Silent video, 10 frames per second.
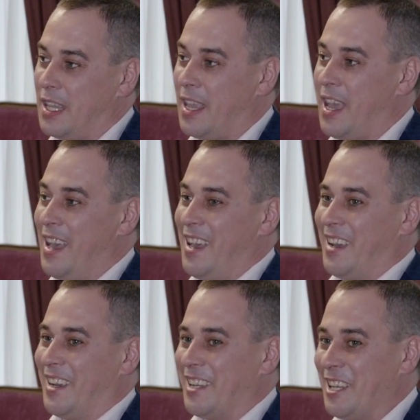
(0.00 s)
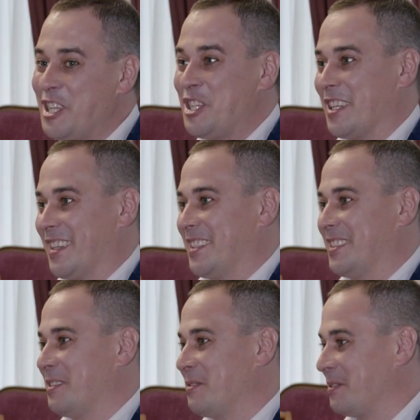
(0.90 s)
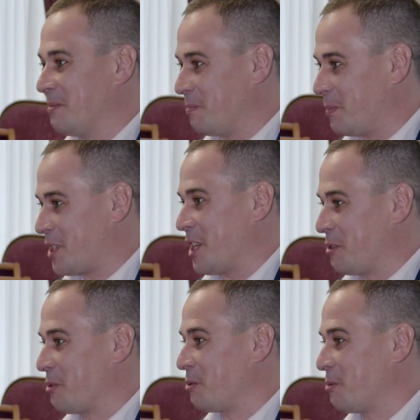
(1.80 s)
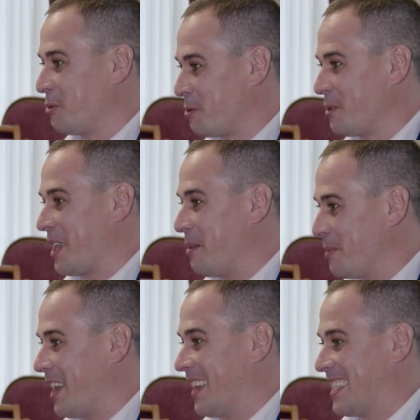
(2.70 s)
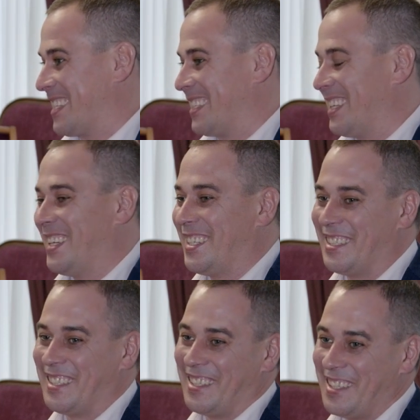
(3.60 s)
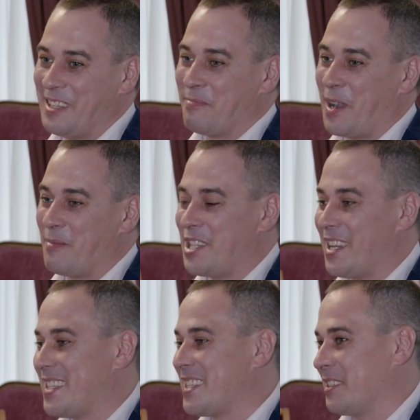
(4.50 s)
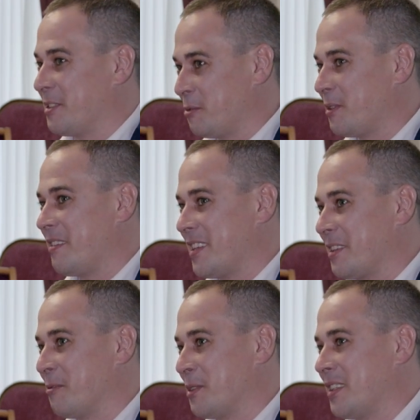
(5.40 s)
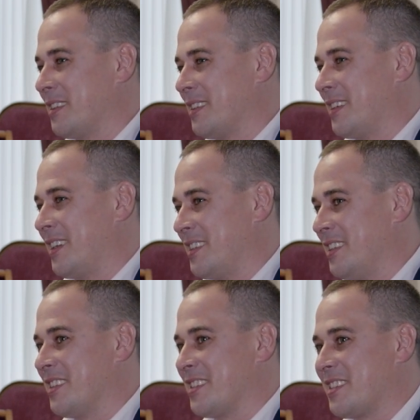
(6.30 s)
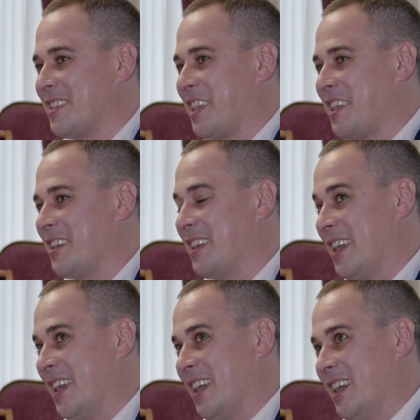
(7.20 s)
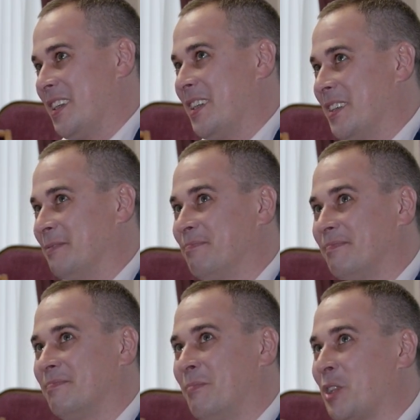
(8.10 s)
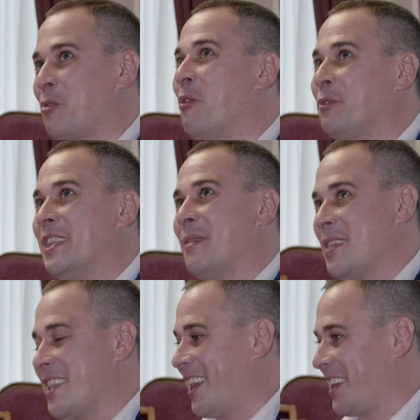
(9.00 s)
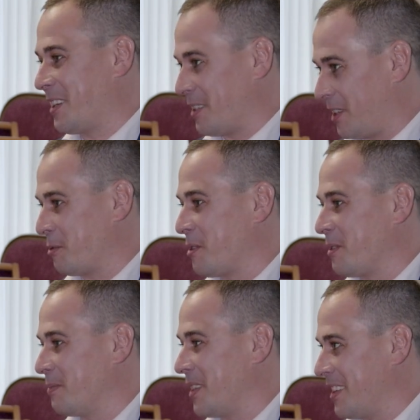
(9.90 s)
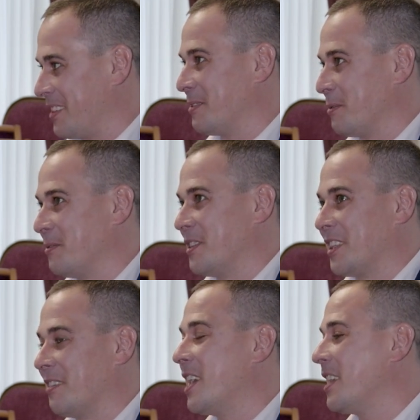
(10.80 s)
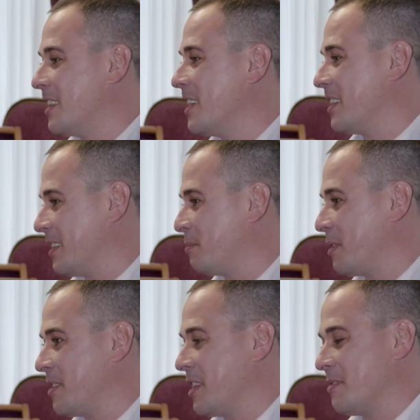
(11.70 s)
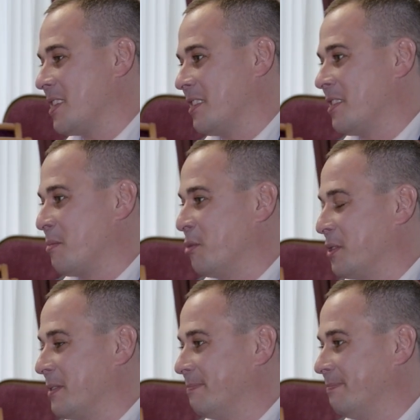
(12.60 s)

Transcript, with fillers: день, лично пожать друг другу руки, обняться, да, и, пообщаться, ну, наверное, вот это один из таких э, манков для меня, который мне вдохновляет для проведения всей этой работы.